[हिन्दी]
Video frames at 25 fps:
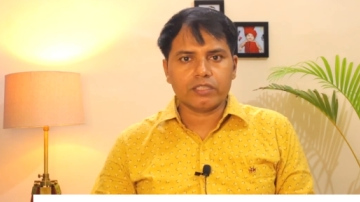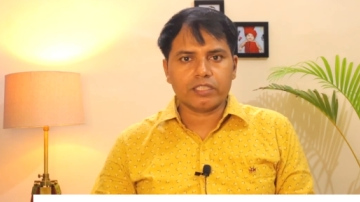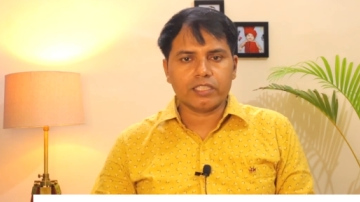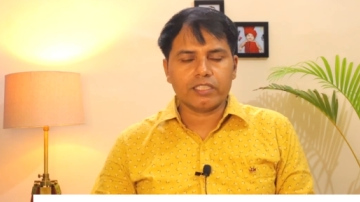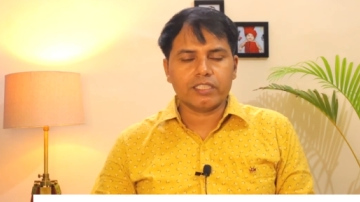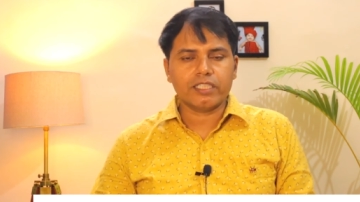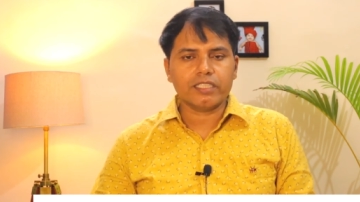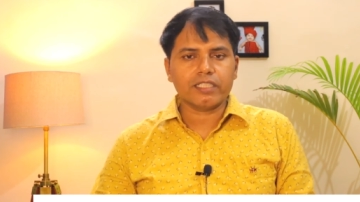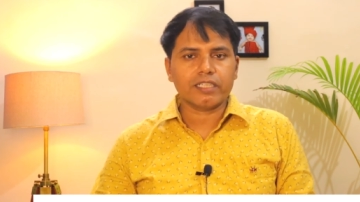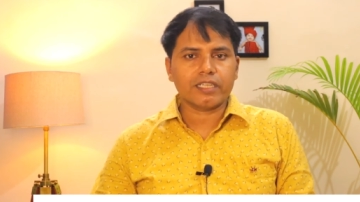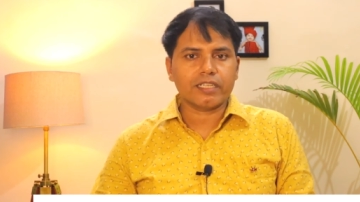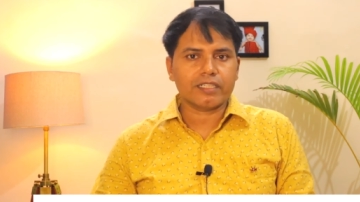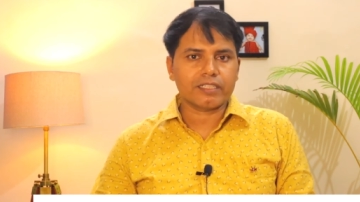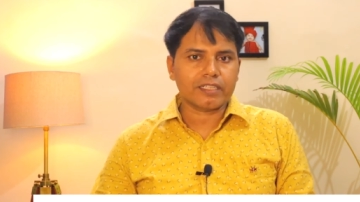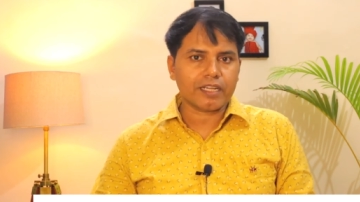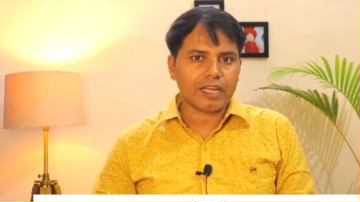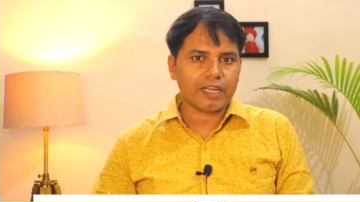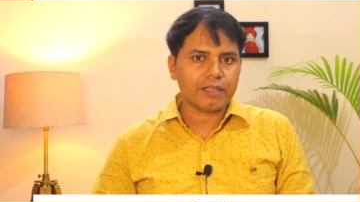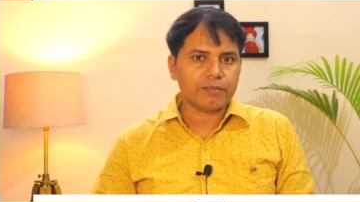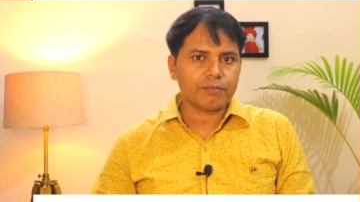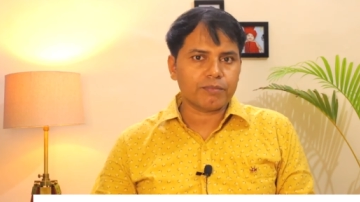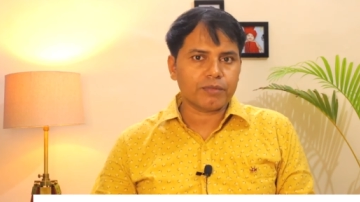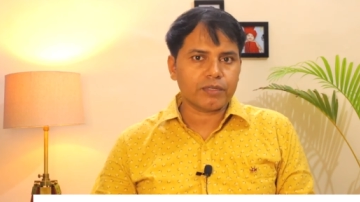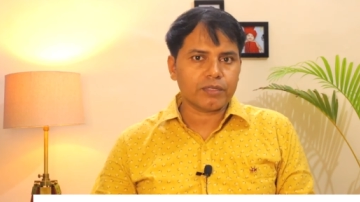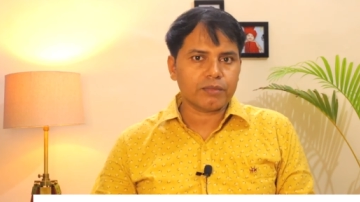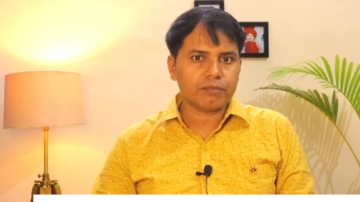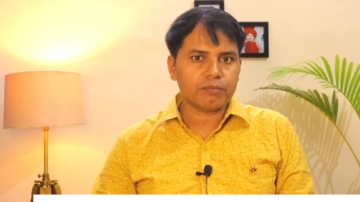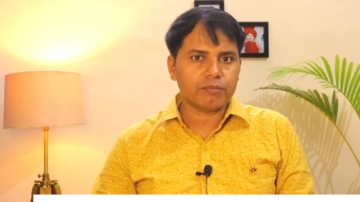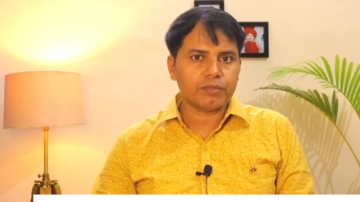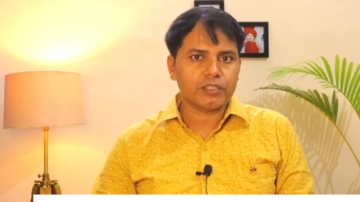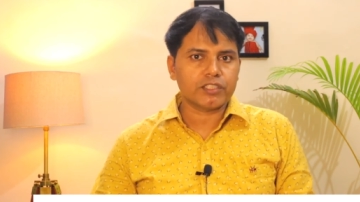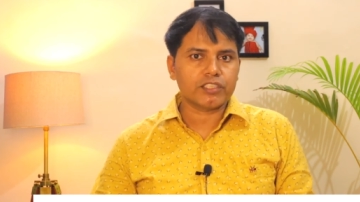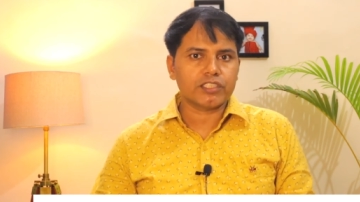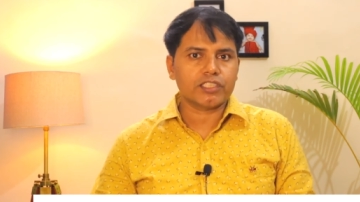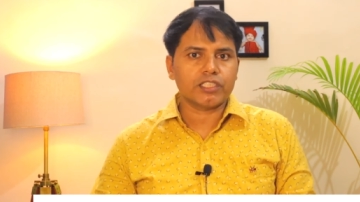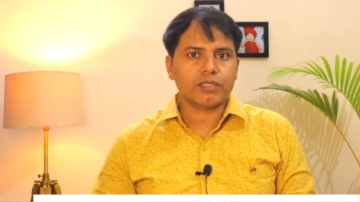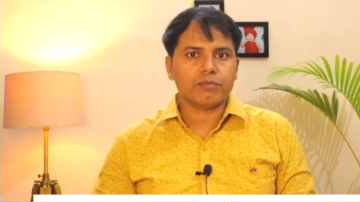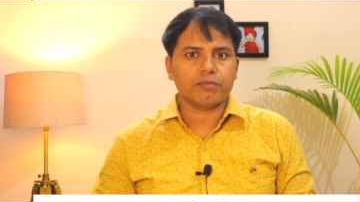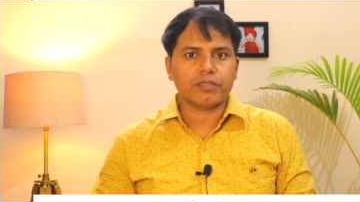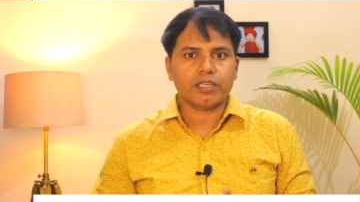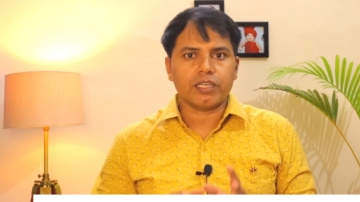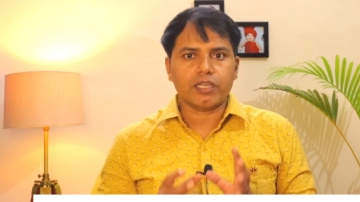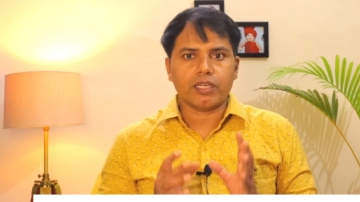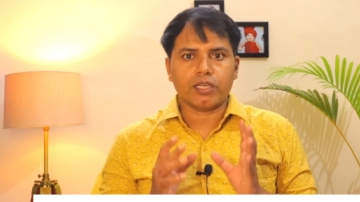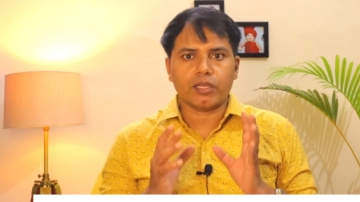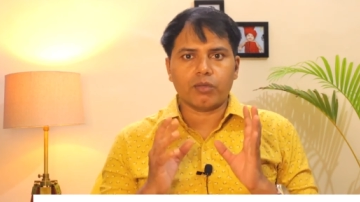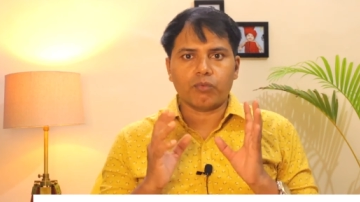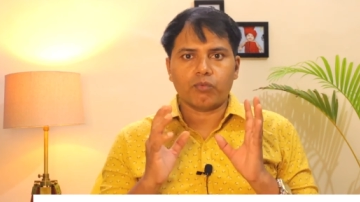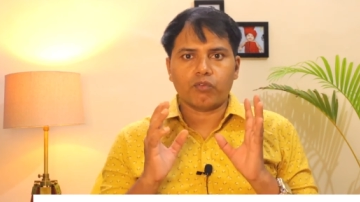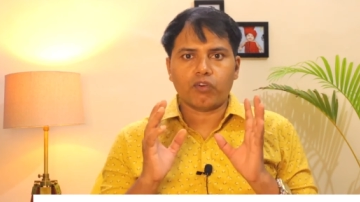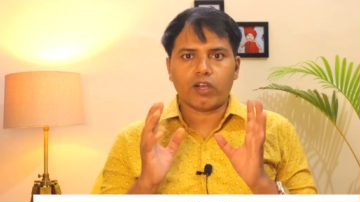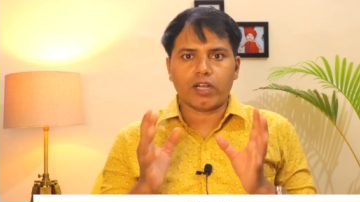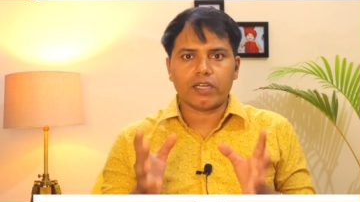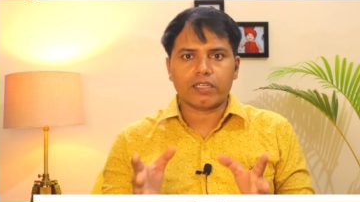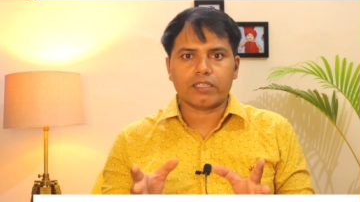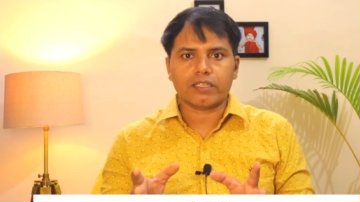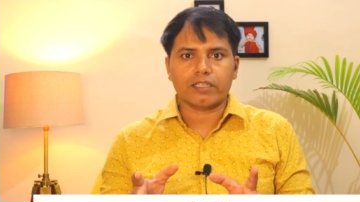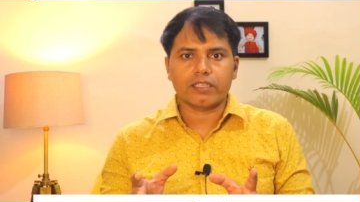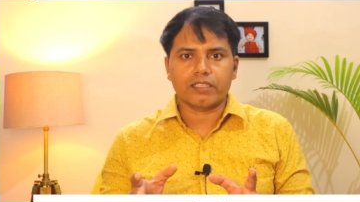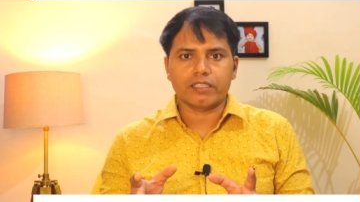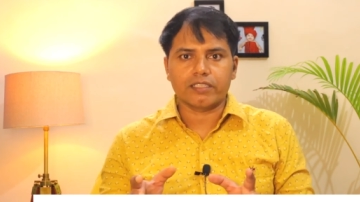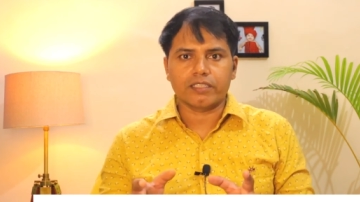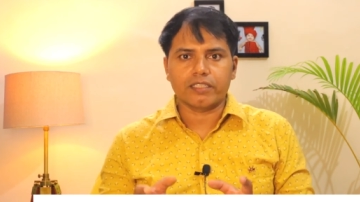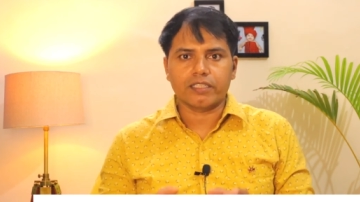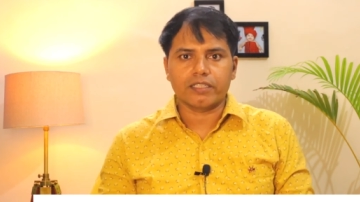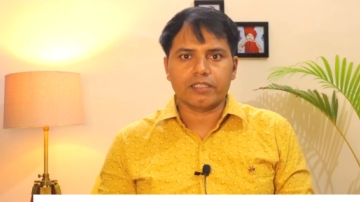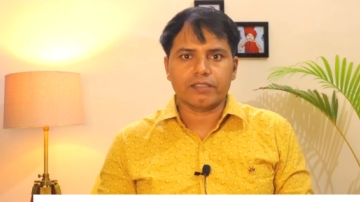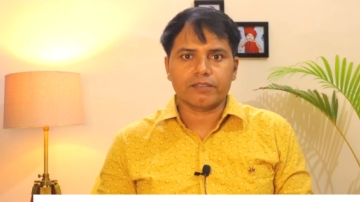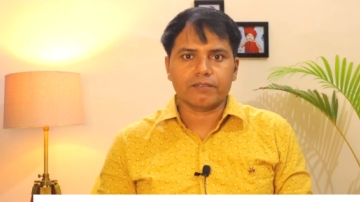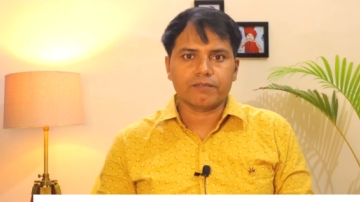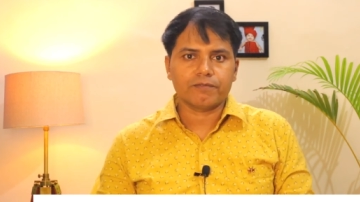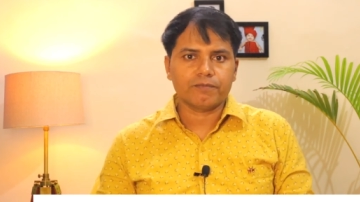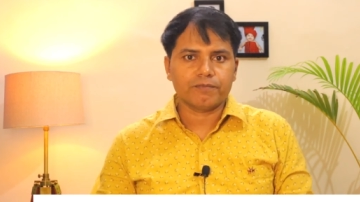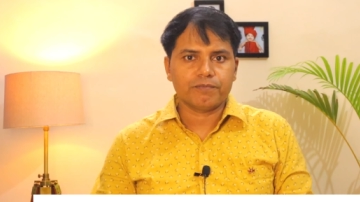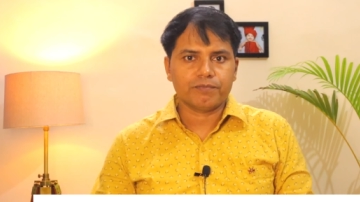तीदिंग के टाइम पर बच्चे में एवॉइड करनी है